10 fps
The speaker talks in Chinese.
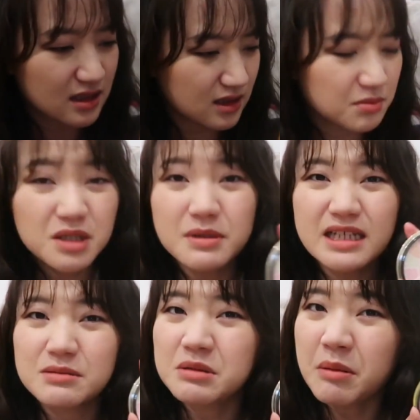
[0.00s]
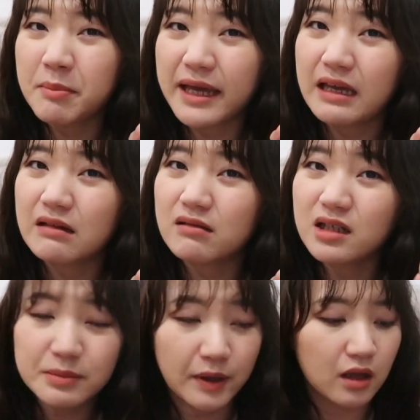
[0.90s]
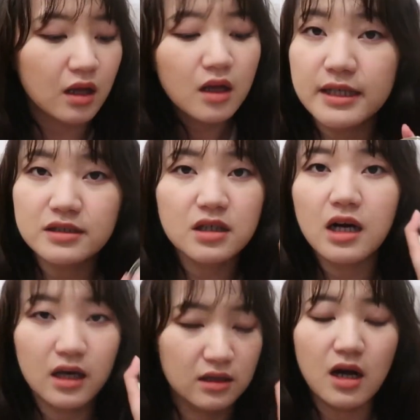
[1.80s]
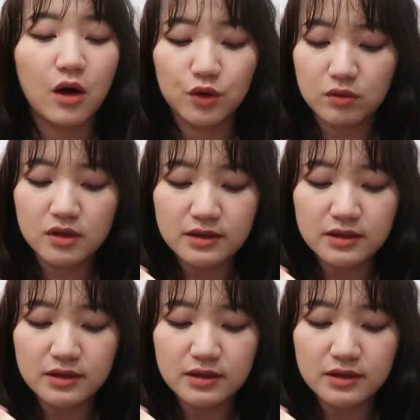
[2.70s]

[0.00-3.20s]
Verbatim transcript: 真的，怎么这么看怎么那么美呢？特别漂亮，这个很好用，